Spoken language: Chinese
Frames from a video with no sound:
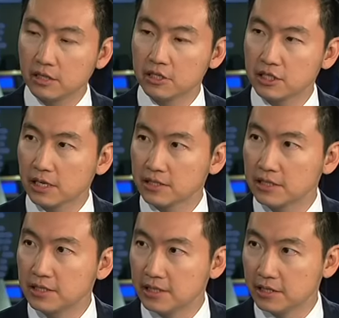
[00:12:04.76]
认市场
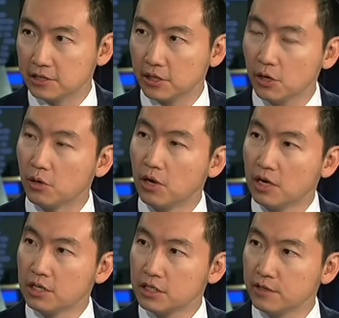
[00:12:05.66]
经济体之后，
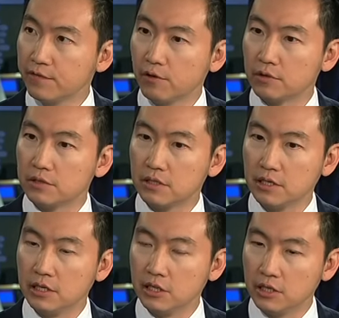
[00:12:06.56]
是否
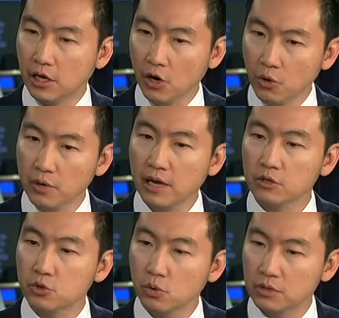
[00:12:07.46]
以后要
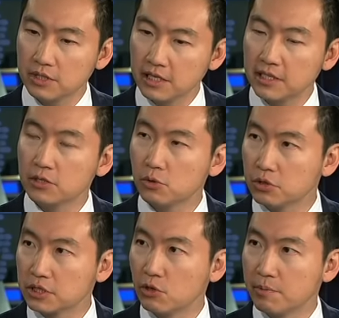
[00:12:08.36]
做这些
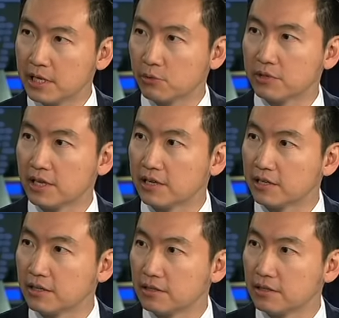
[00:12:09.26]
措施会比较困难呢？